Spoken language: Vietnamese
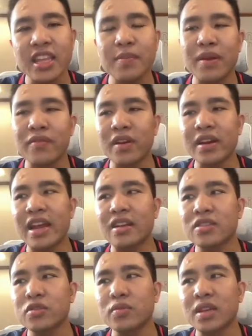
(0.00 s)
nhưng mà vấn đề
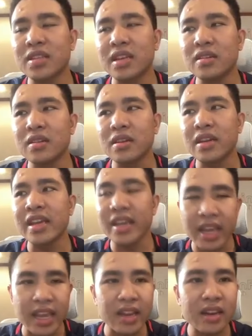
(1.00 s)
là chúng ta sẽ được ý
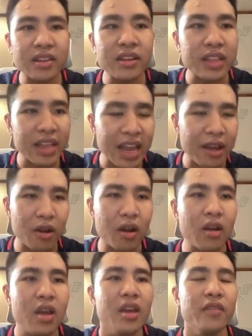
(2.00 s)
kiến như thế nào
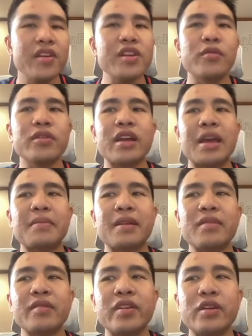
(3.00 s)
đó ví dụ như em
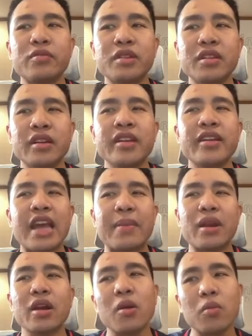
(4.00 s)
nhắm như ví dụ như những cái dự
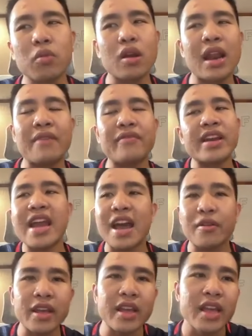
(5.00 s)
án mà nó không có làm về
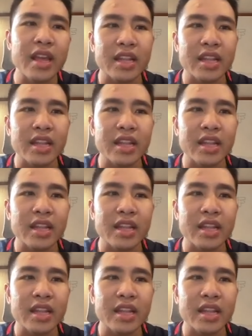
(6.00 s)
DAO đi